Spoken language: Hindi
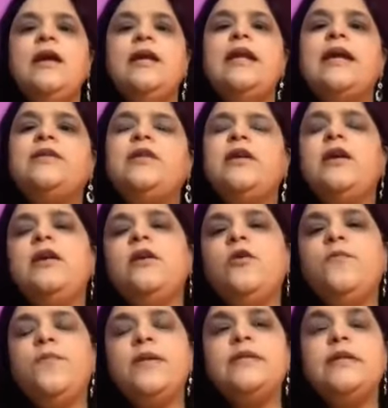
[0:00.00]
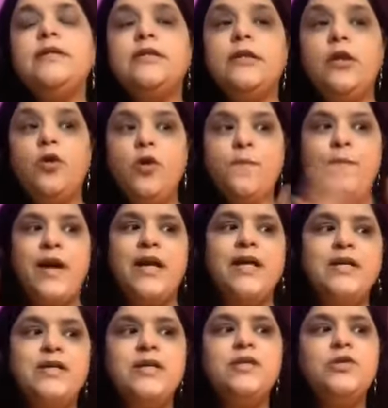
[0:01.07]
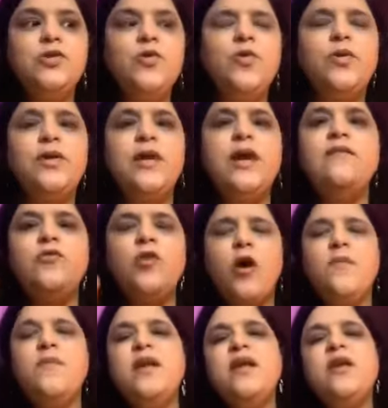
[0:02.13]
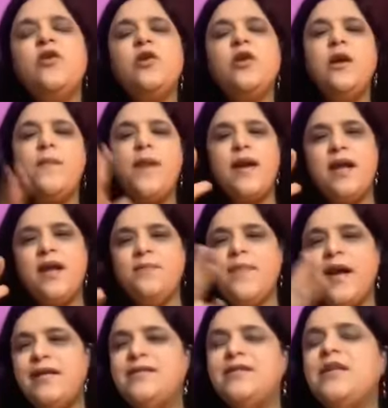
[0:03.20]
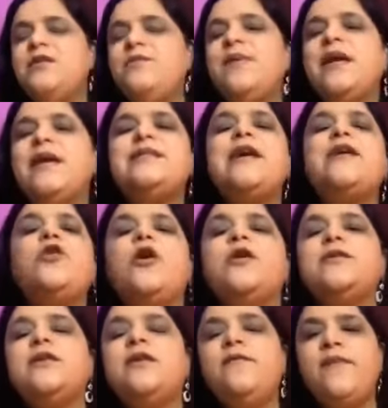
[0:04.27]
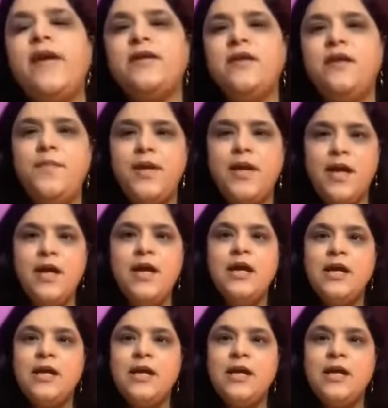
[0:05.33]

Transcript: इलेक्ट्रिकल इक्विपमेंट्स खरीद सकते हैं कोई बड़ी चीज जो होती है नॉर्मली क्योंकि हमारा एक माइंडसेट भी है साइकोलॉजिकल फैक्टर भी है